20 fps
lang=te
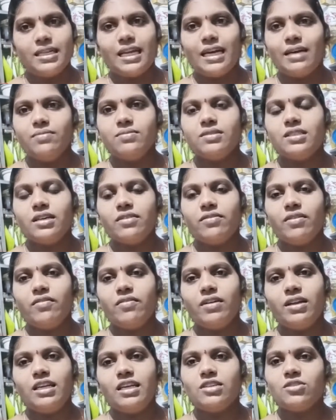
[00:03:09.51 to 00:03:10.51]
టైం సేవ్
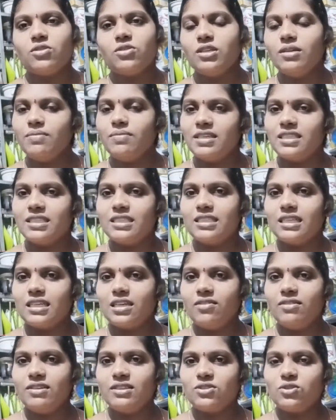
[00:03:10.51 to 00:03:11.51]
అవ్వాలి అనుకుంటే మిక్సీ
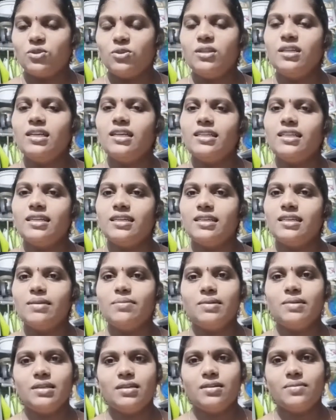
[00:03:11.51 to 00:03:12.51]
జార్లో వేసుకోండి లేదంటే
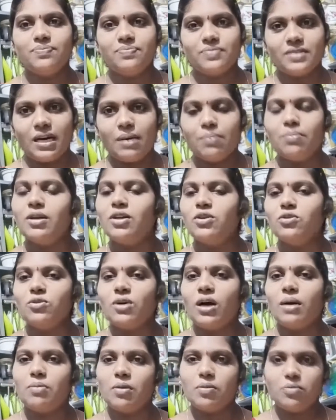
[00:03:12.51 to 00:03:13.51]
మనం అమ్మలు
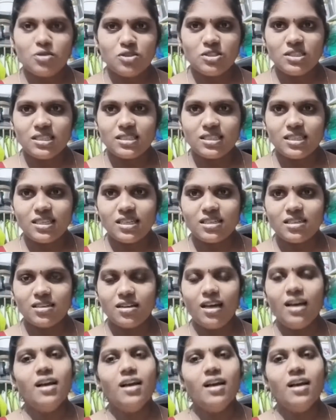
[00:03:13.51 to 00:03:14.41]
అమ్మమ్మలు చేసేటట్లా